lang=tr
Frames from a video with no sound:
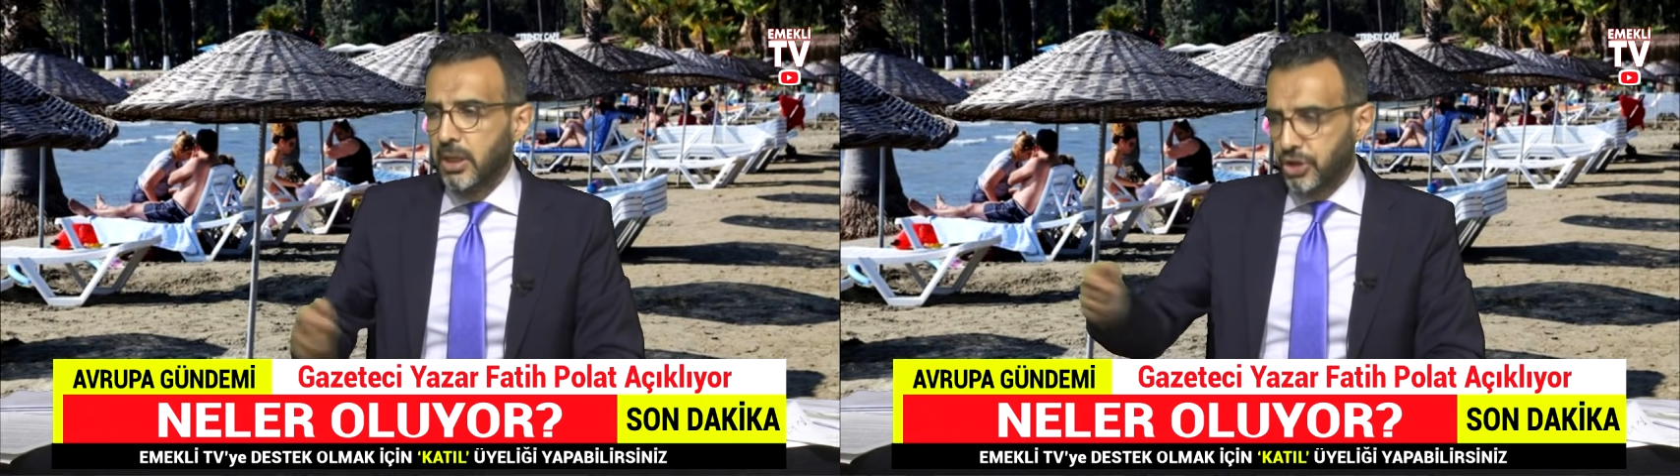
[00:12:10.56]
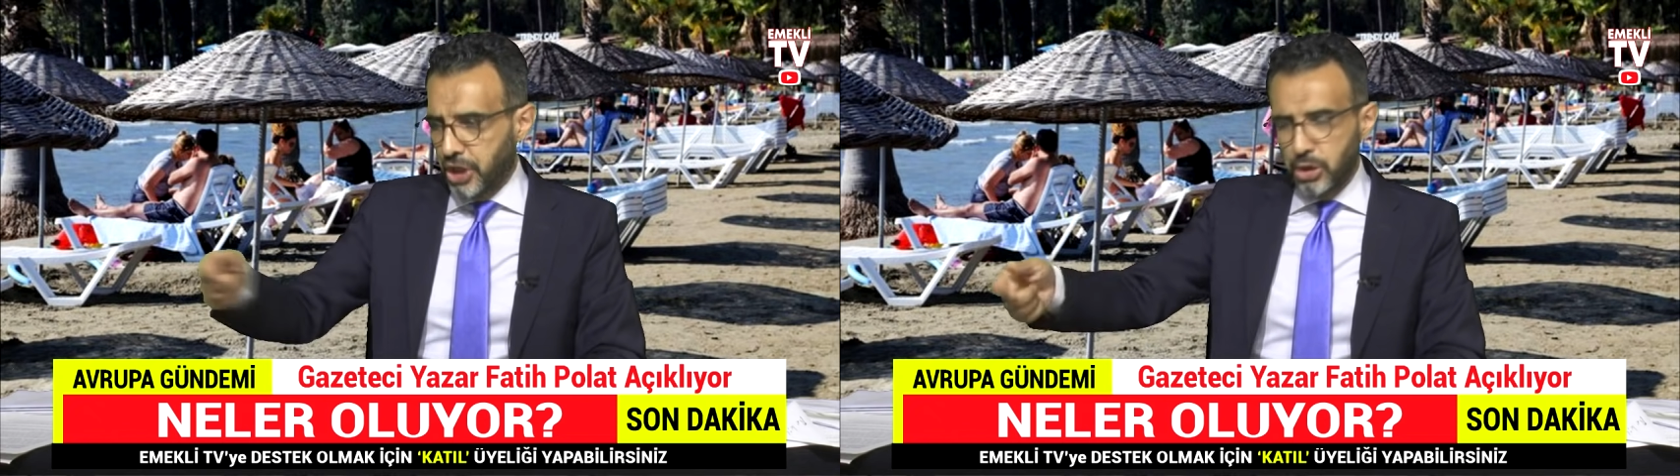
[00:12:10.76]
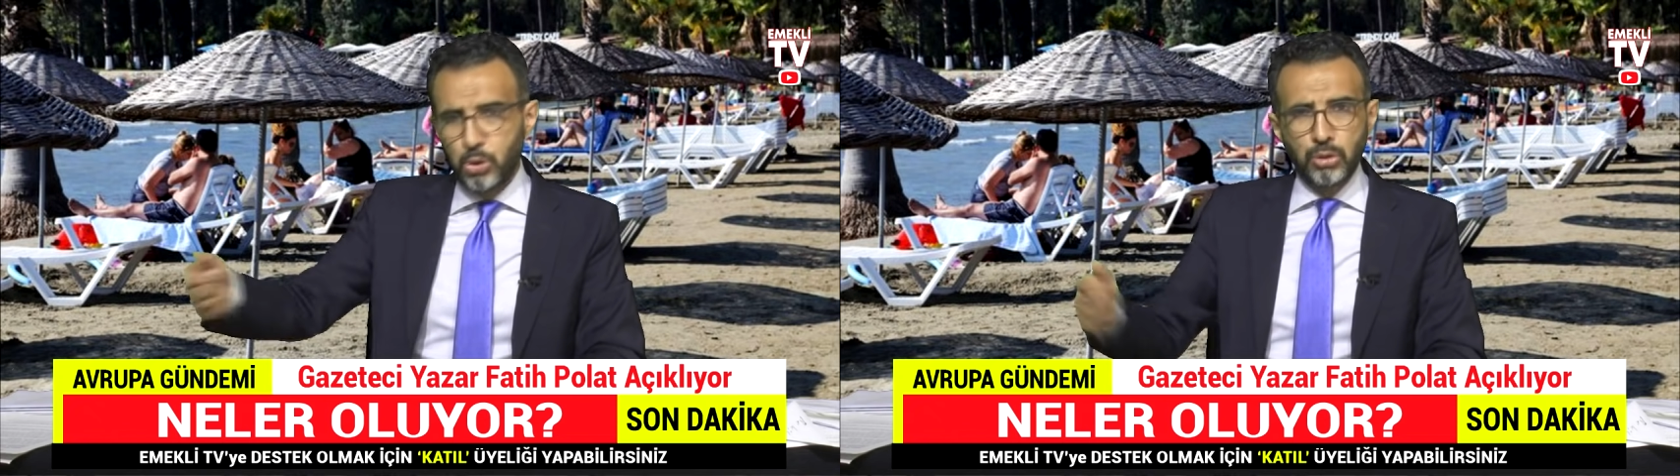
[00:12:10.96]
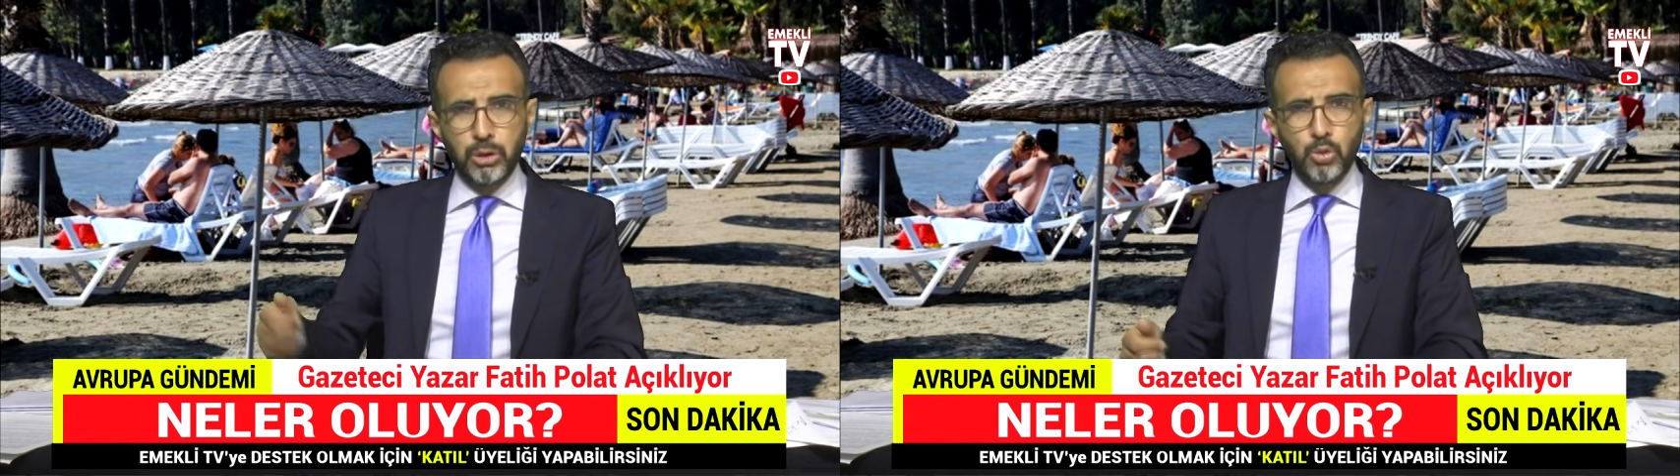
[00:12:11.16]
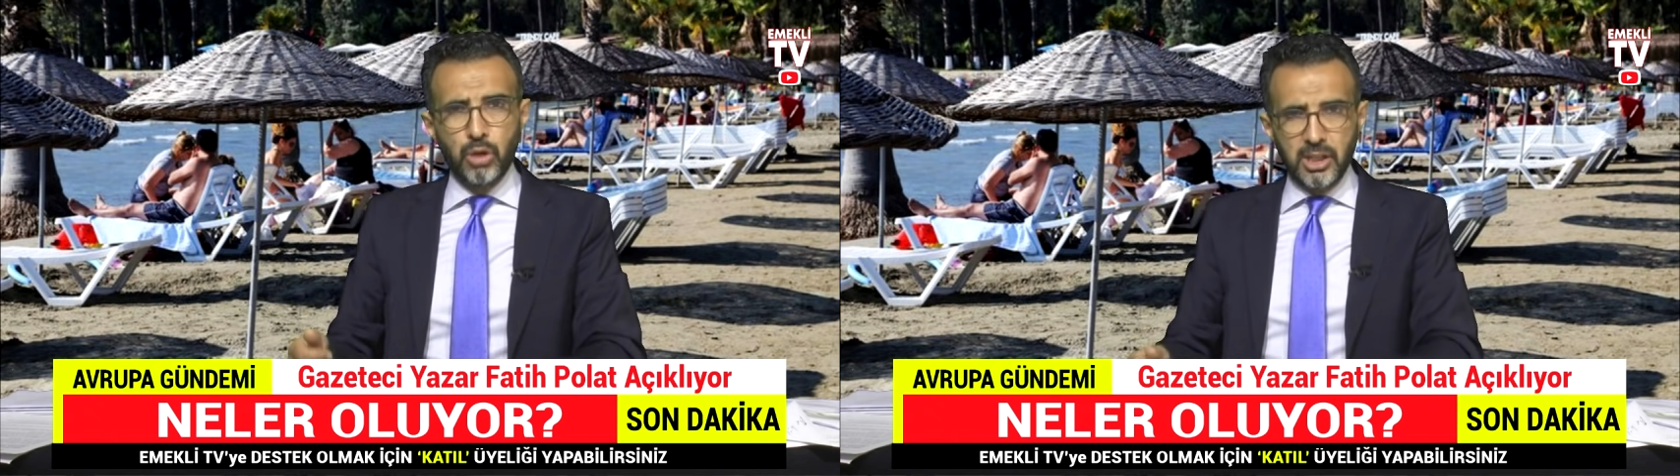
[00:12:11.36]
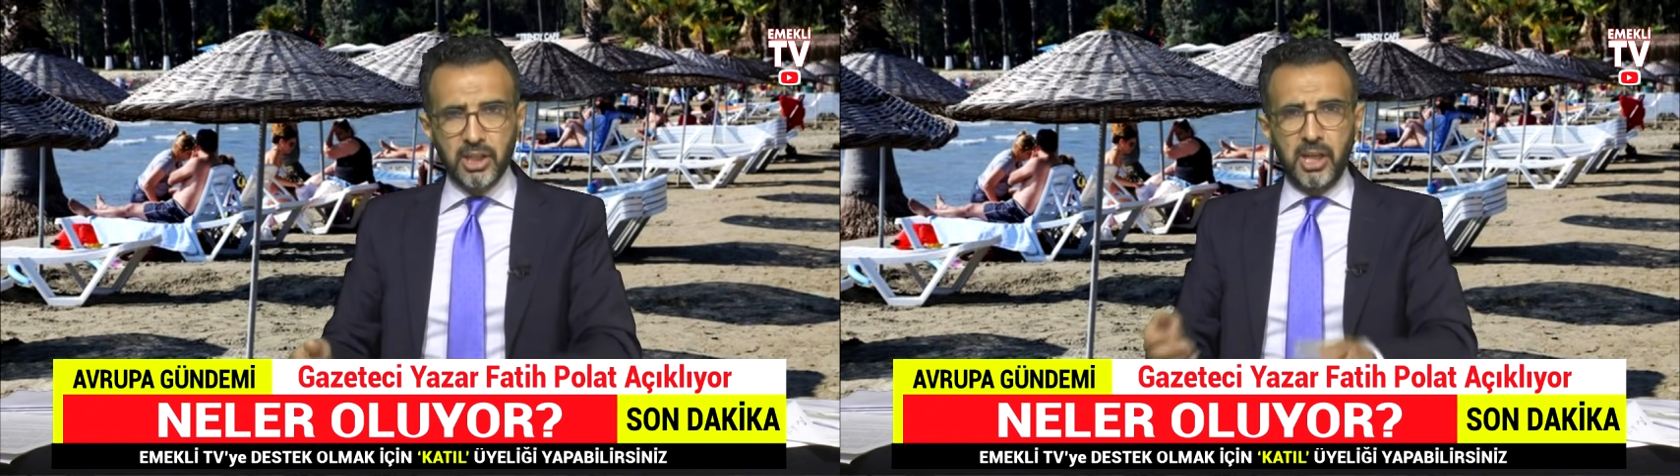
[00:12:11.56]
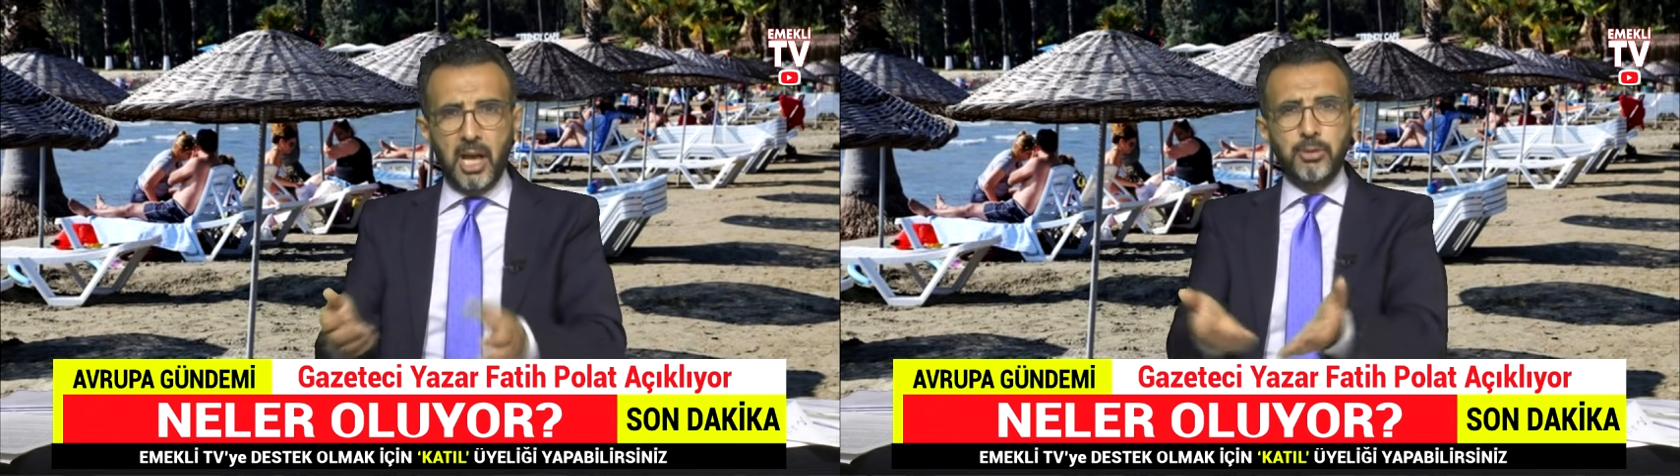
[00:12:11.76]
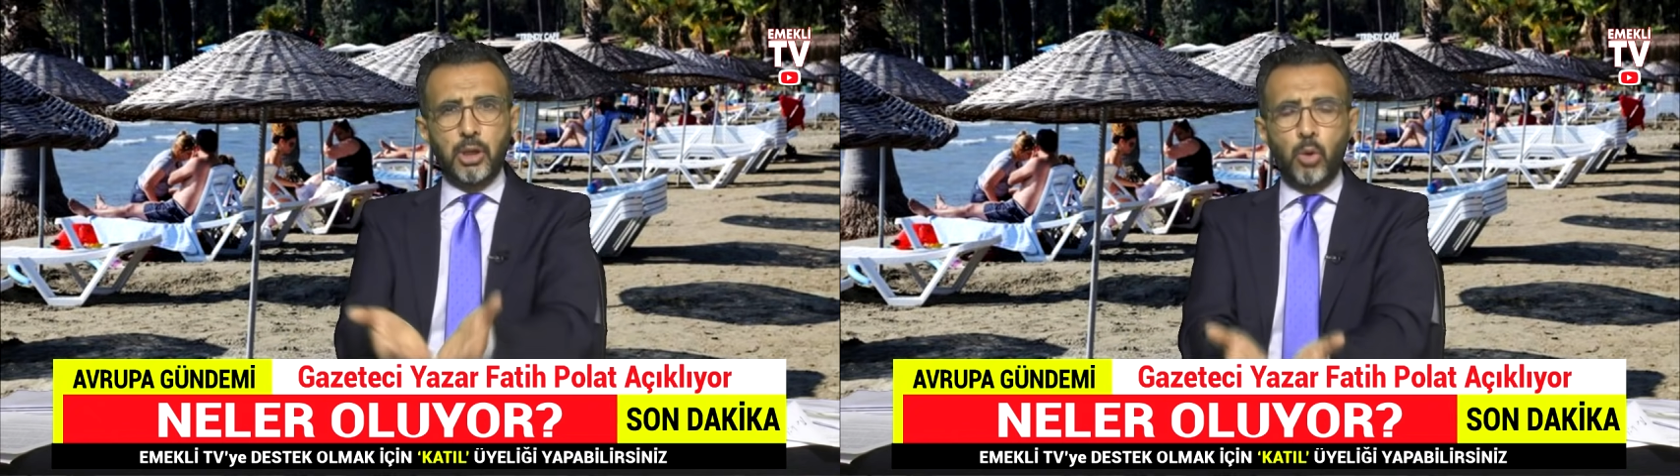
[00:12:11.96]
Şezlongda uzanacak. Ne yapacak?